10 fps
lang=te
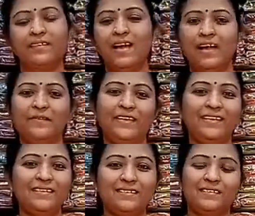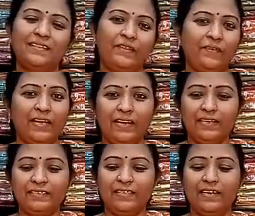హాయ్ బియర్స్ దివ్య
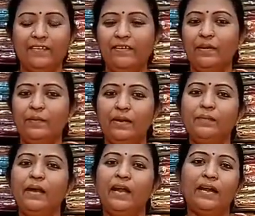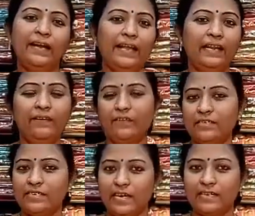లో ఇవాళ మనం డైలీ
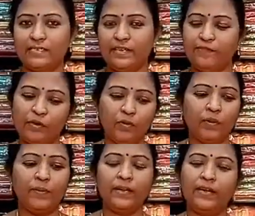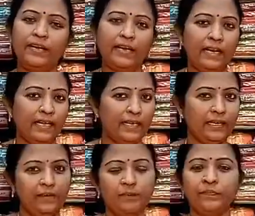వేర్ శారీస్ ఇవి కూడా మనకి
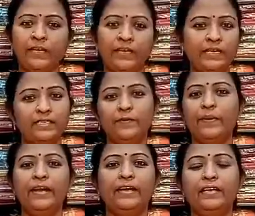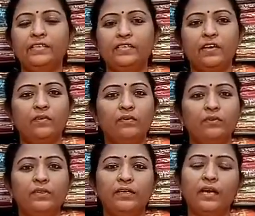డైలీకి ఈజీ మెయింటెనెన్స్గా
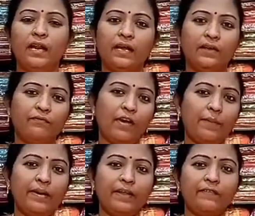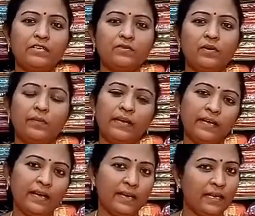ఉంటుంది అలాగే ఫ్యాబ్రిక్ వైజ్ కూడా
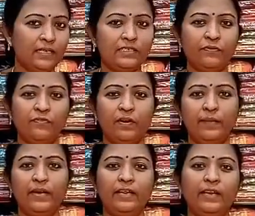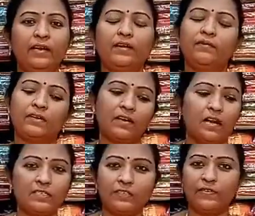మనకి రింకిల్ షిఫాన్ మెటీరియల్
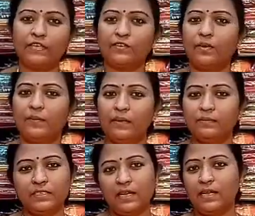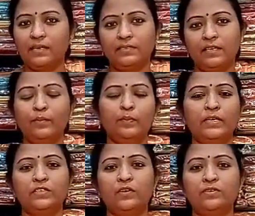కాస్ట్ వైజ్ కూడా మనం చాలా రీజనబుల్
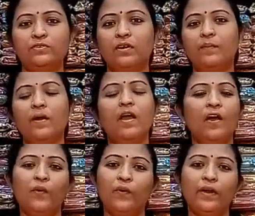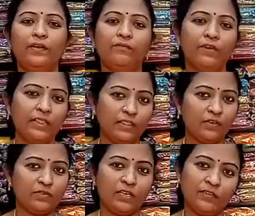ప్రైజ్లో ఇస్తున్నాం ఓన్లీ వన్
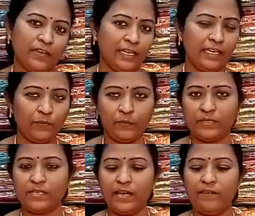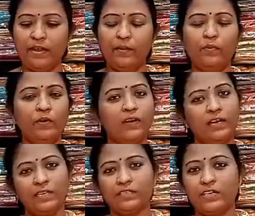థౌజండ్ ట్వంటీ రూపీస్ కి అవైలబుల్
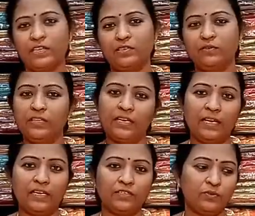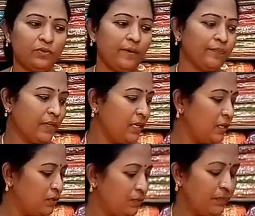కలర్ చాయిస్ ఉంది కలర్స్ చూద్దాం
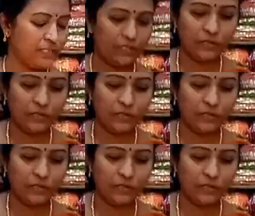సో ఫస్ట్